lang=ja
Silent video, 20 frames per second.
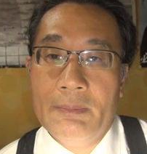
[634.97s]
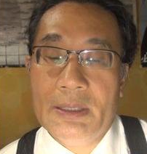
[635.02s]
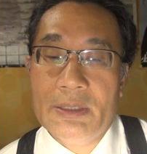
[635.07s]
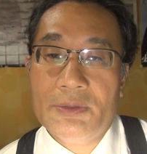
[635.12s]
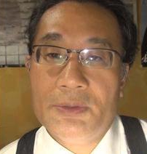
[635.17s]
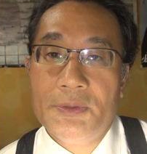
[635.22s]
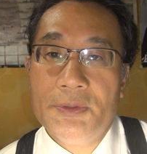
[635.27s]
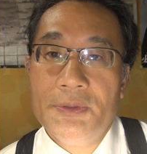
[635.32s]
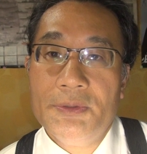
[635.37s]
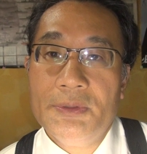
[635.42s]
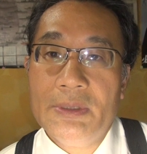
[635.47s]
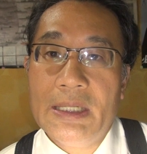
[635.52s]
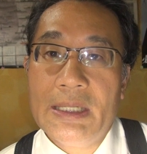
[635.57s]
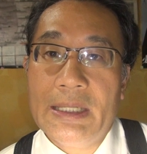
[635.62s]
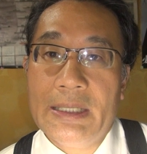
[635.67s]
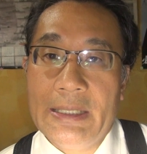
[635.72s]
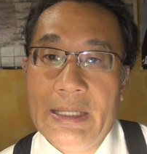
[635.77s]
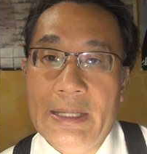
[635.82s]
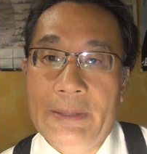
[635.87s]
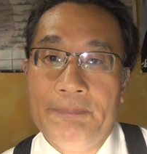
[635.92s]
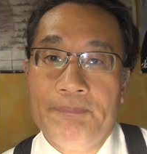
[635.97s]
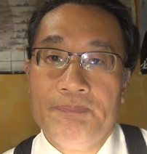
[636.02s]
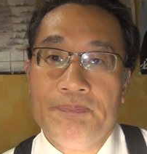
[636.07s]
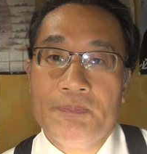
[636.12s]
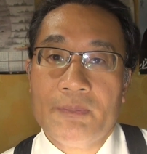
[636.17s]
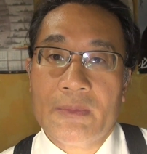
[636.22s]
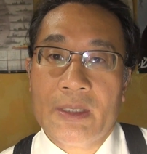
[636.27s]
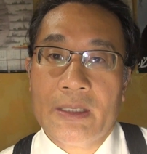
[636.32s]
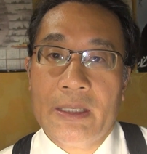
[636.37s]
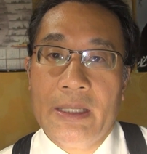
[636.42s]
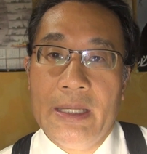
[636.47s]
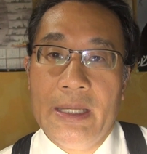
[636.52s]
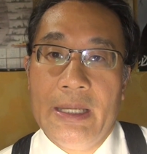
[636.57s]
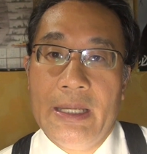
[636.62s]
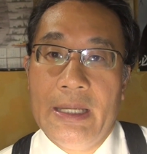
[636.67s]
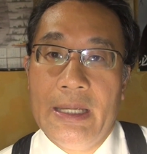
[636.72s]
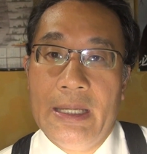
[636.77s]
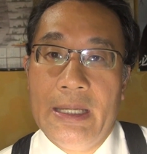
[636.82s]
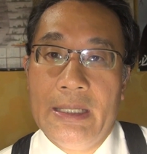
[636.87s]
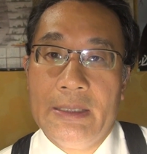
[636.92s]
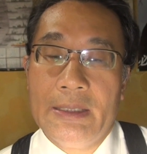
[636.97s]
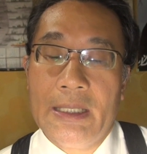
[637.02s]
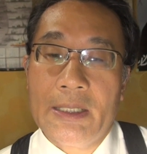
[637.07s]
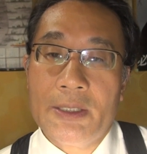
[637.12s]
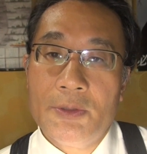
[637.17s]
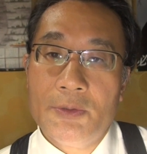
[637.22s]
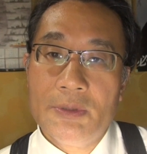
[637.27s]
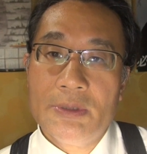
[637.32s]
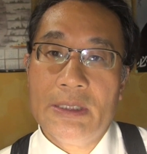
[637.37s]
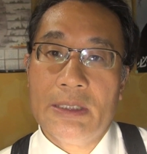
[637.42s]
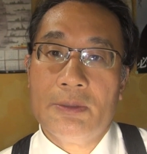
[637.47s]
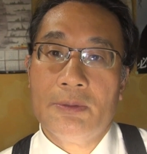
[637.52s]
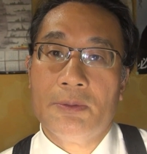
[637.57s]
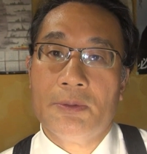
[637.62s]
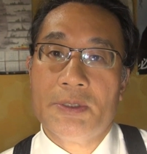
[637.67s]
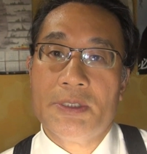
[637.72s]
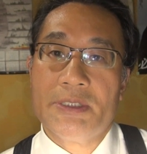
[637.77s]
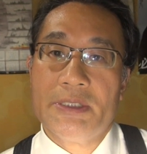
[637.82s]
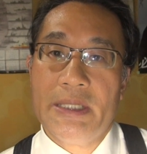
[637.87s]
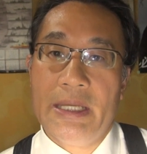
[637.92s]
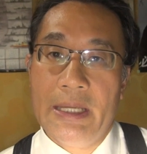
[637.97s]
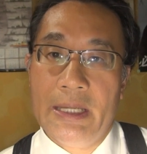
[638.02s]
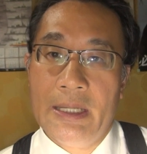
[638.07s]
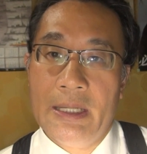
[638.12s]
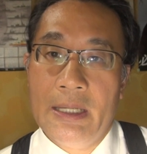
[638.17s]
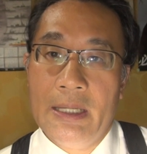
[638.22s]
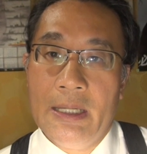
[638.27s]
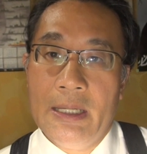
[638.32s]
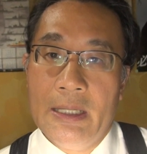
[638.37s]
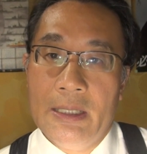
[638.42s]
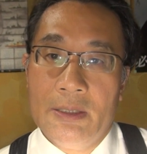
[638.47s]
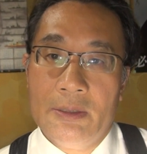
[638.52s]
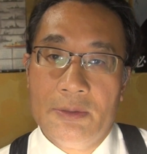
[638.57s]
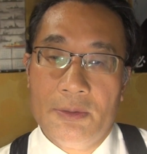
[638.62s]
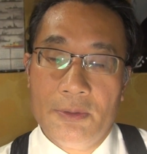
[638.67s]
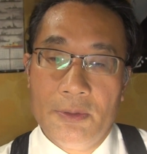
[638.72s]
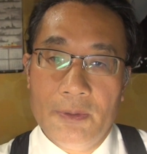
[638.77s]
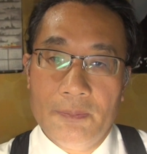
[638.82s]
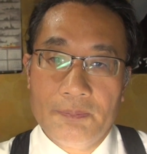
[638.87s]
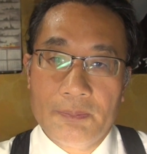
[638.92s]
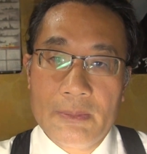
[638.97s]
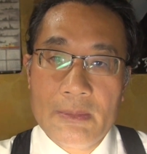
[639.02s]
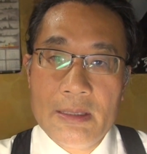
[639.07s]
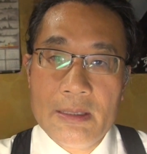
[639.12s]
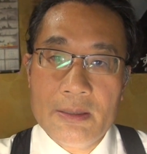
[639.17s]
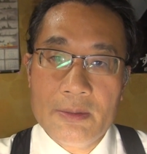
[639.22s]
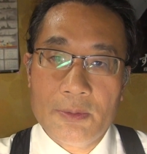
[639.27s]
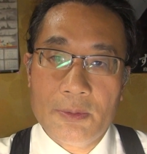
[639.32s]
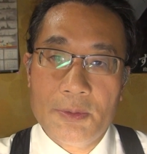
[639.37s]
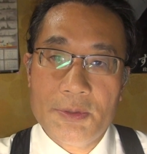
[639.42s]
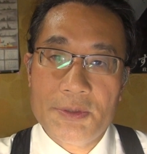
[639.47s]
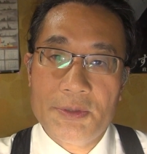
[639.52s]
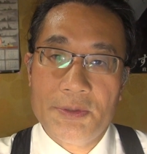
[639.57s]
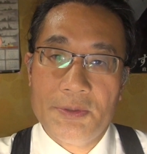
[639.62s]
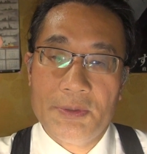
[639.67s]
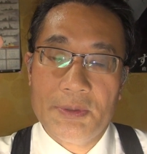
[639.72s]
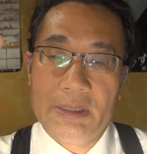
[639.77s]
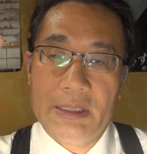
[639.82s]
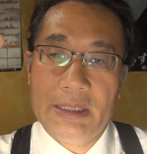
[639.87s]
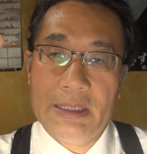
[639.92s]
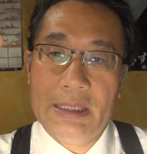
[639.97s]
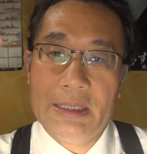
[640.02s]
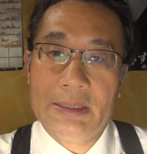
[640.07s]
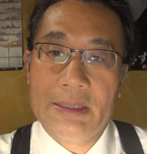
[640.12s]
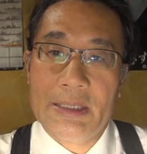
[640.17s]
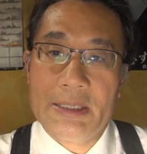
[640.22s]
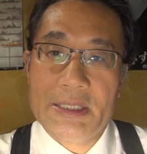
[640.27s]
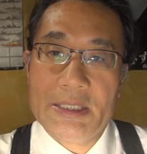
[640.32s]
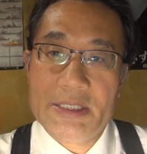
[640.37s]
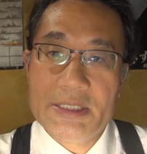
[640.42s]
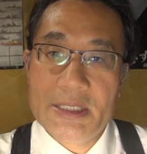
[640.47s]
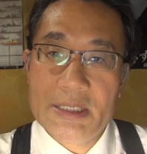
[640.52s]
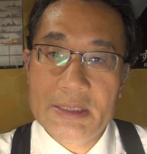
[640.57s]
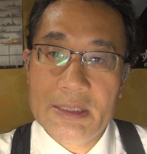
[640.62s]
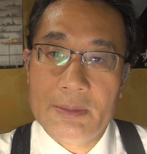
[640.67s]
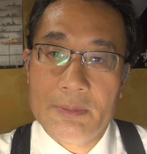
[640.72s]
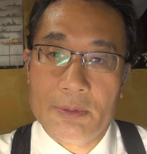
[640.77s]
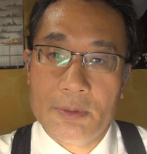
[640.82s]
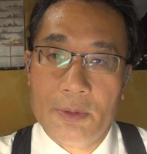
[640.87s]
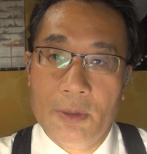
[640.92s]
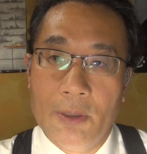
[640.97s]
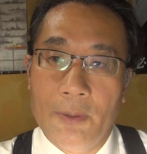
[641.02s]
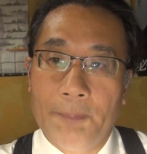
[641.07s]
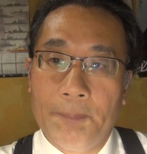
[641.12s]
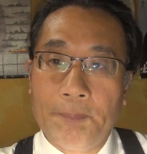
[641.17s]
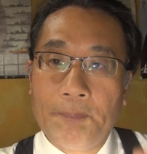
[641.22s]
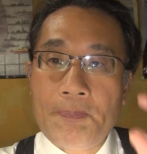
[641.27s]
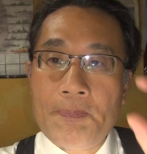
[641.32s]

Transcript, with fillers: まあ、そういう中で、えー、妥協策としてその当初の予定であった西麻布と